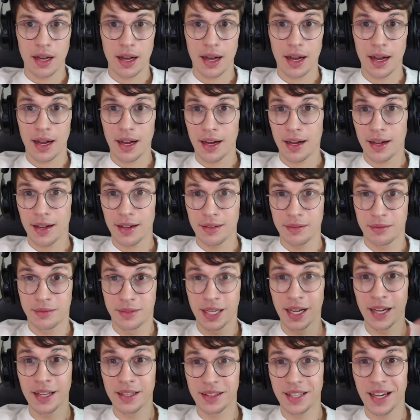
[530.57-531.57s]
А
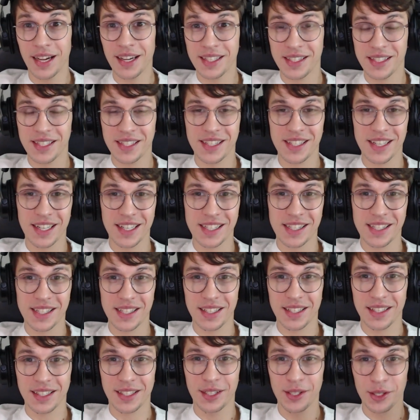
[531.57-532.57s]
та, та
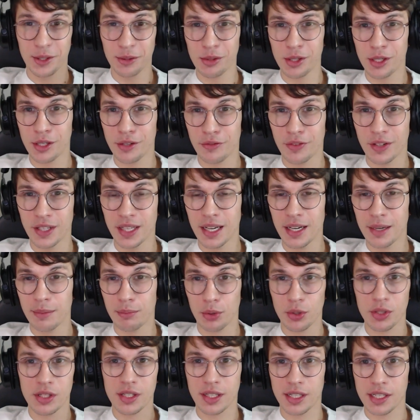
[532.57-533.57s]
ассоциация хирургов, она
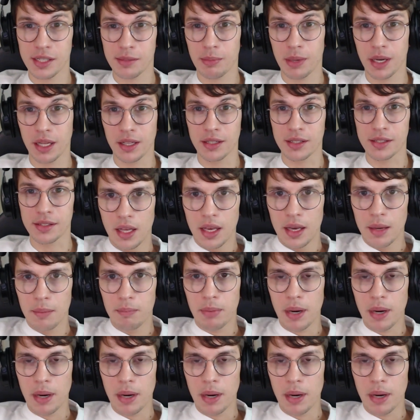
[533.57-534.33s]
просто распалась.